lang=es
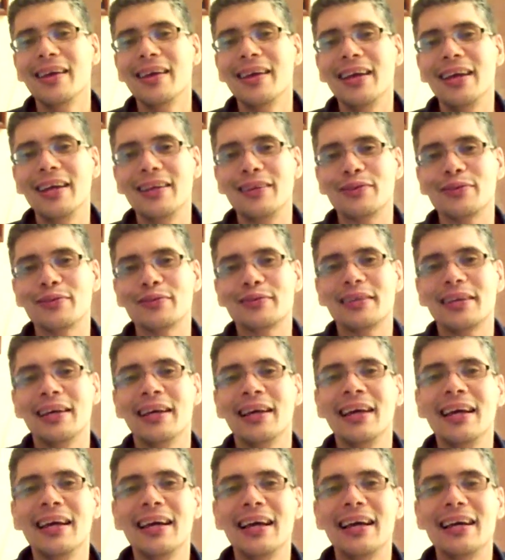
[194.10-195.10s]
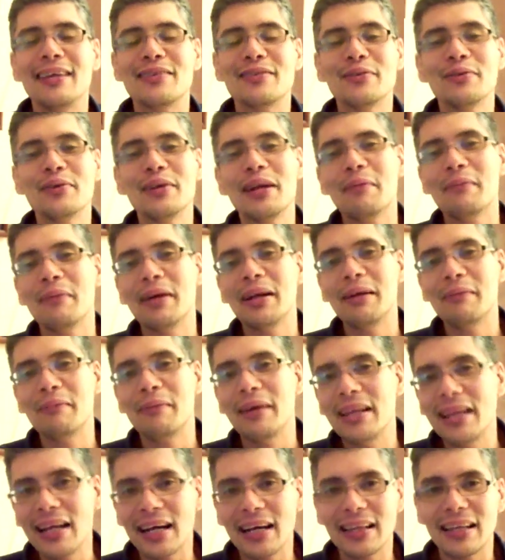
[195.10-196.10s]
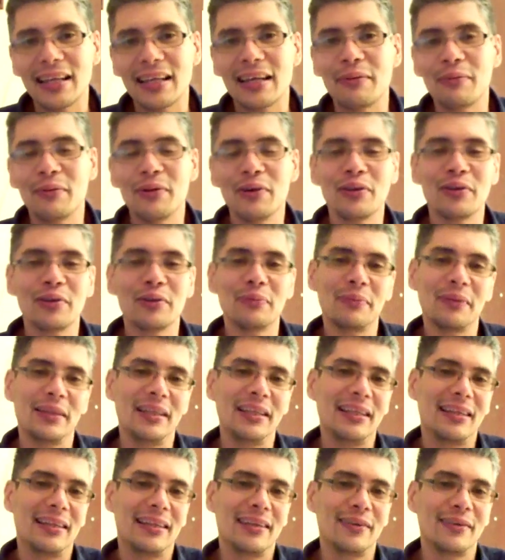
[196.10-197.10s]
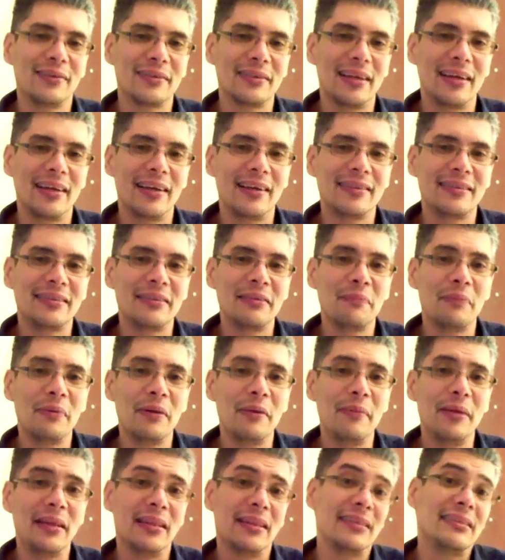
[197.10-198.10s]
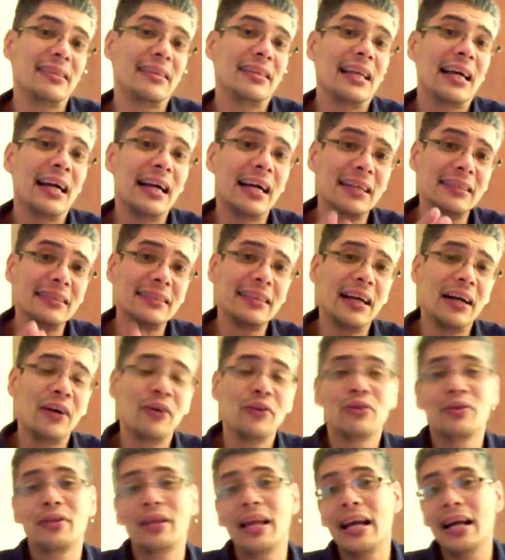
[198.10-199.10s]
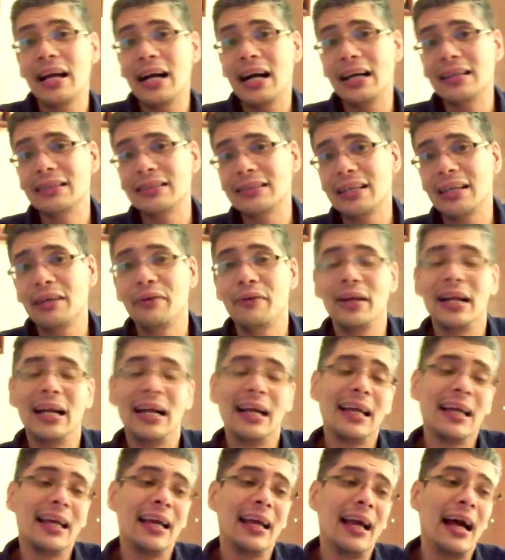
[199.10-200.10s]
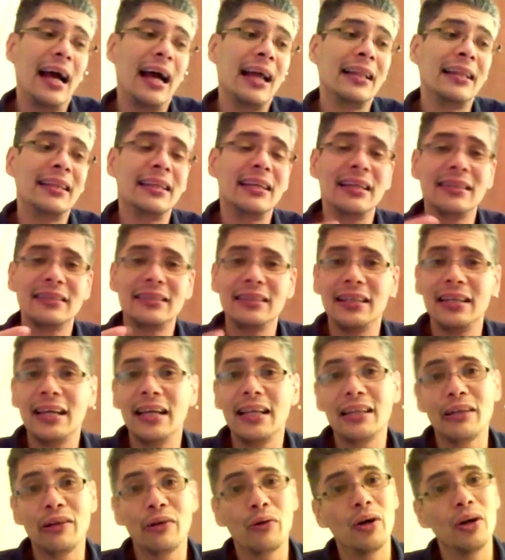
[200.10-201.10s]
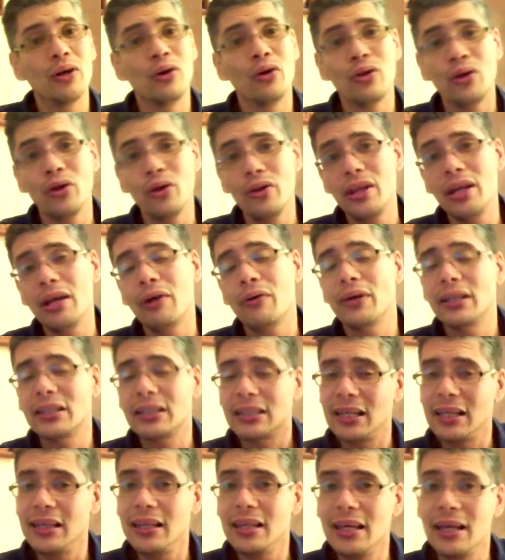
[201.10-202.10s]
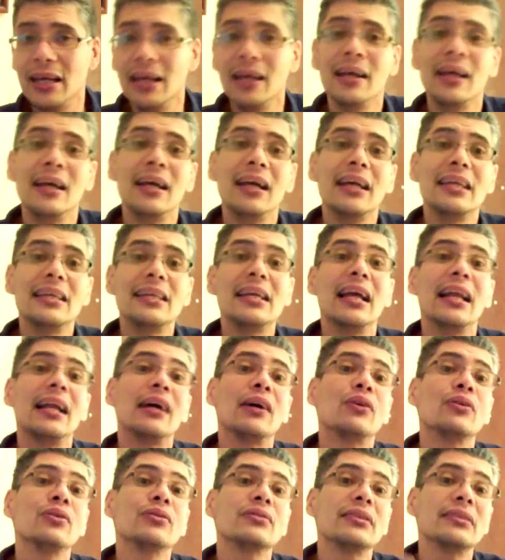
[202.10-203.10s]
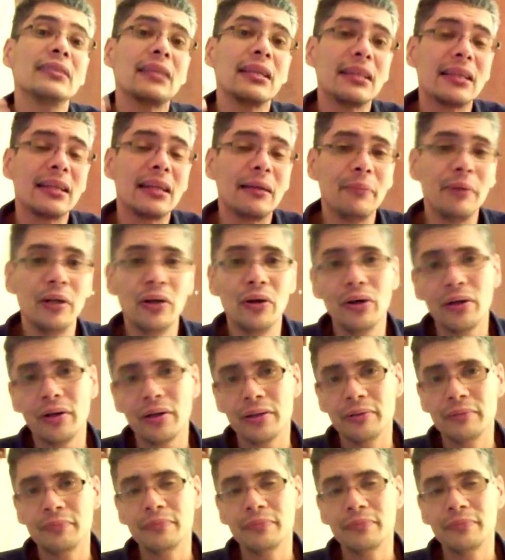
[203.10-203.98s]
Entonces, eso es una mala maña que tenemos los trompetistas. O sea, simplemente si estás cansado, descansa y verás que al día siguiente, o a los dos días, o al tres días, ya la cosa saldrá mejor